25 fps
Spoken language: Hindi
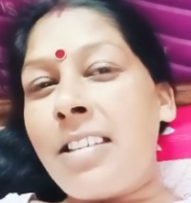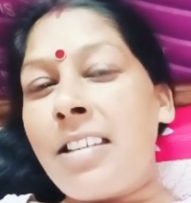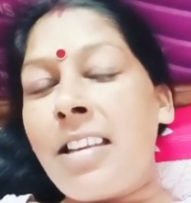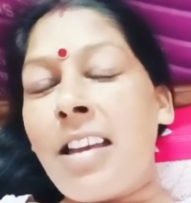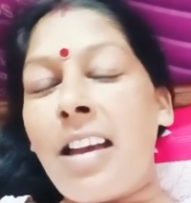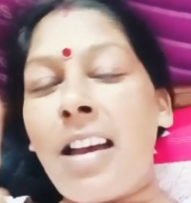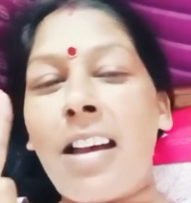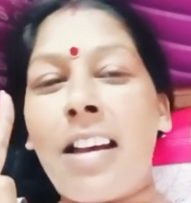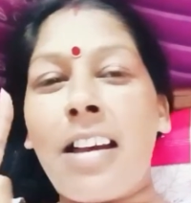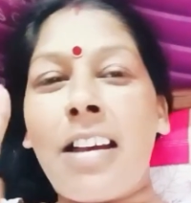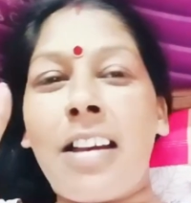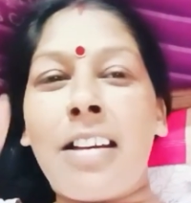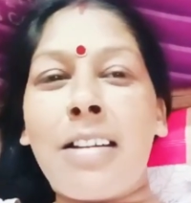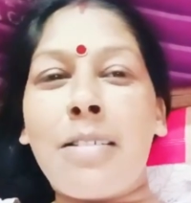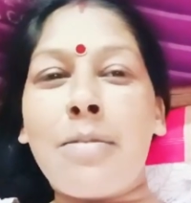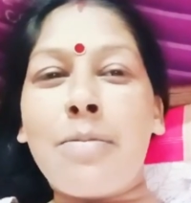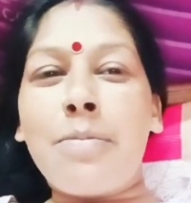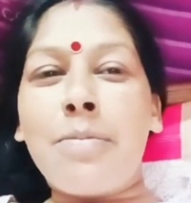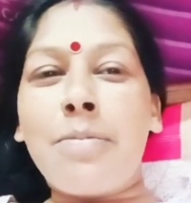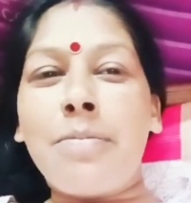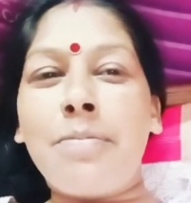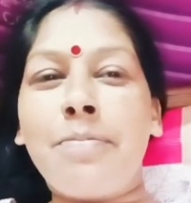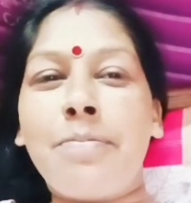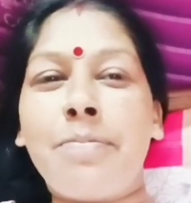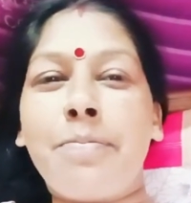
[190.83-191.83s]
अब
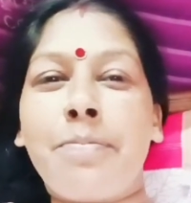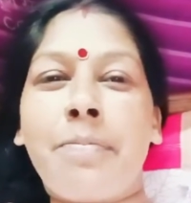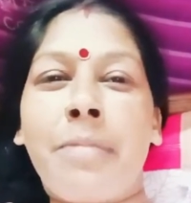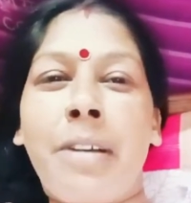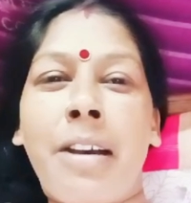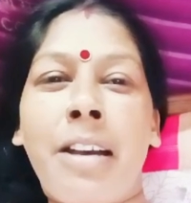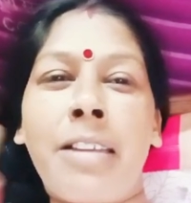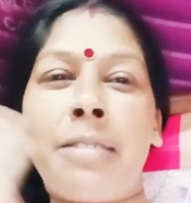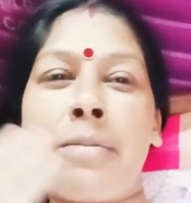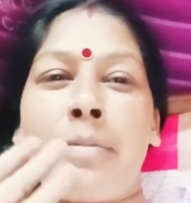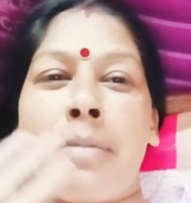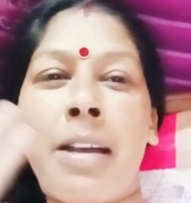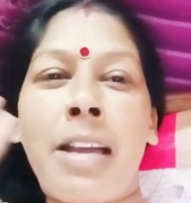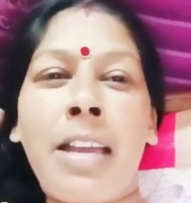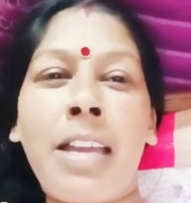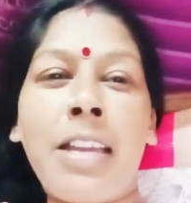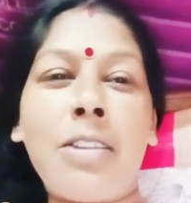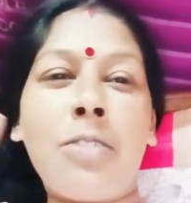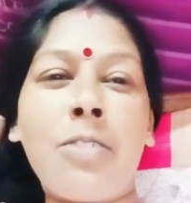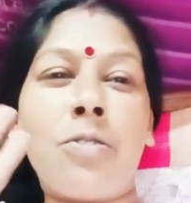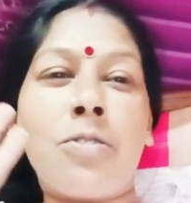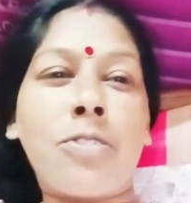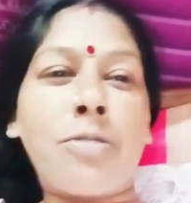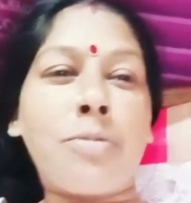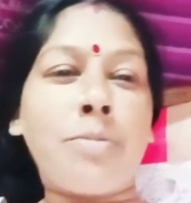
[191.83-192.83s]
बाय बाय गुड
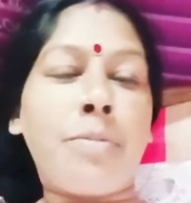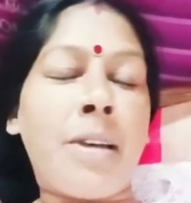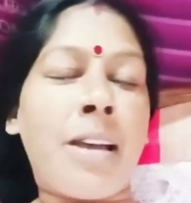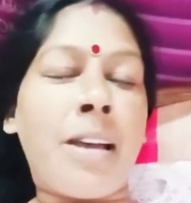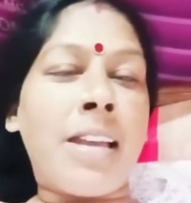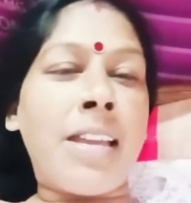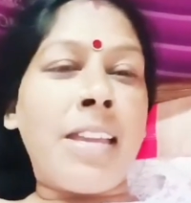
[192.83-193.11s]
बाय